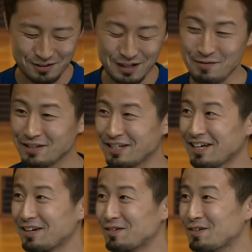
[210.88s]
う喋ってな
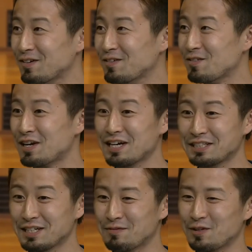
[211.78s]
んかこう笑か
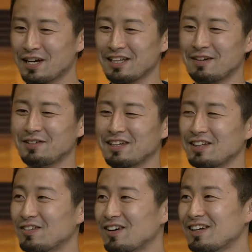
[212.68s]
したり盛り上げたりみたい
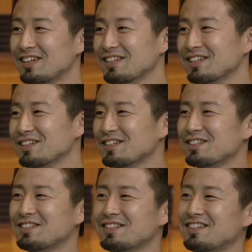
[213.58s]
なのは
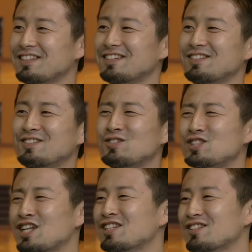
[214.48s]
できないでしょ得意
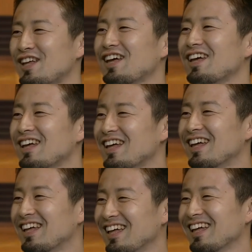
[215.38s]
じゃないです
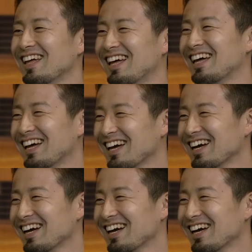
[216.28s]
ね